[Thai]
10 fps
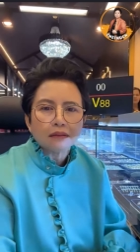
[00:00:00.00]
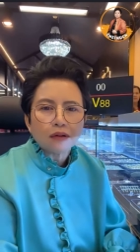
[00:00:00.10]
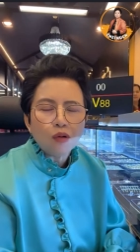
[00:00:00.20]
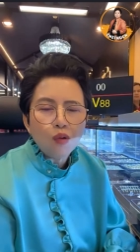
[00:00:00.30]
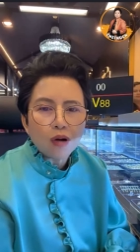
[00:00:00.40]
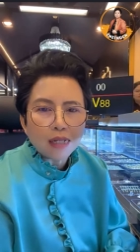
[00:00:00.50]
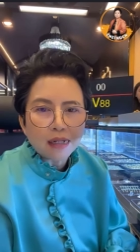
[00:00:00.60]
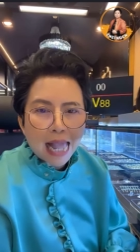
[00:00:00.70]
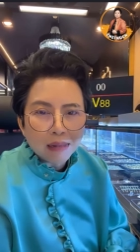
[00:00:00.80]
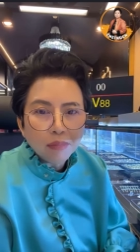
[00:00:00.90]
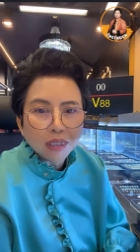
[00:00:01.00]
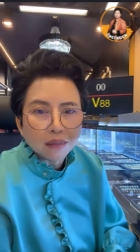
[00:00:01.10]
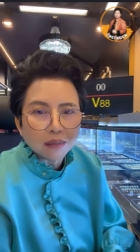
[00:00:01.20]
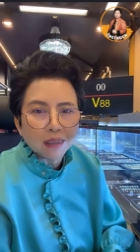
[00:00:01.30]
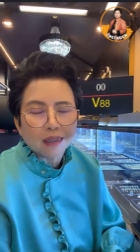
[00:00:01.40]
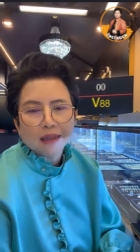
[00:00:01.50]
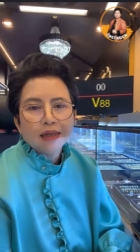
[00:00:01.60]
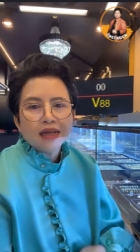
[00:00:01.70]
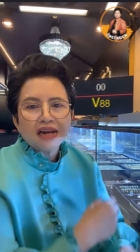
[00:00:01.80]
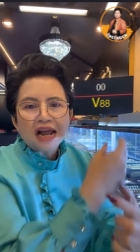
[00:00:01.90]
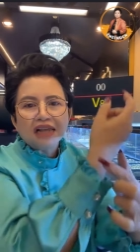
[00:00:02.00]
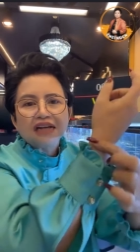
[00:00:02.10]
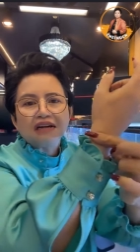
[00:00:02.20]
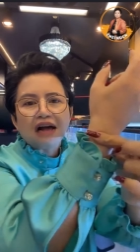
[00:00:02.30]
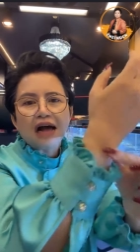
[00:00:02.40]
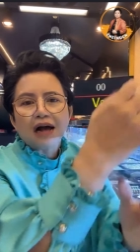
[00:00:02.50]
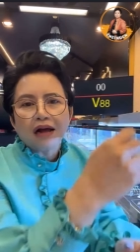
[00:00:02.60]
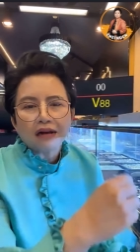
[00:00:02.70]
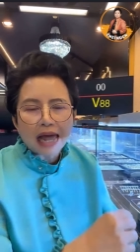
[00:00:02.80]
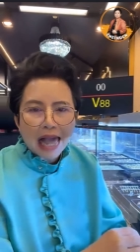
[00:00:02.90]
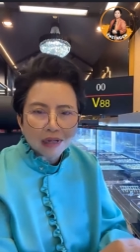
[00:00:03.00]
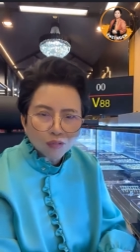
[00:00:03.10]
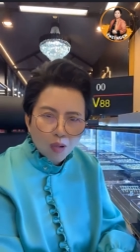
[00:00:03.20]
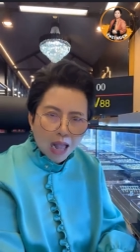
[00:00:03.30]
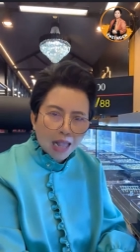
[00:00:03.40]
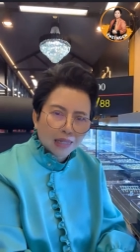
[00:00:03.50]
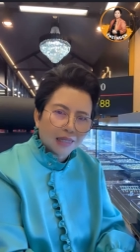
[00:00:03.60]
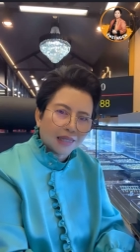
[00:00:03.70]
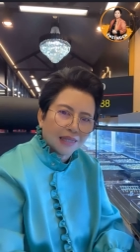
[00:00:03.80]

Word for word: คู่ละหลายหมื่นนี้ นาฬิกาล้านกว่านี้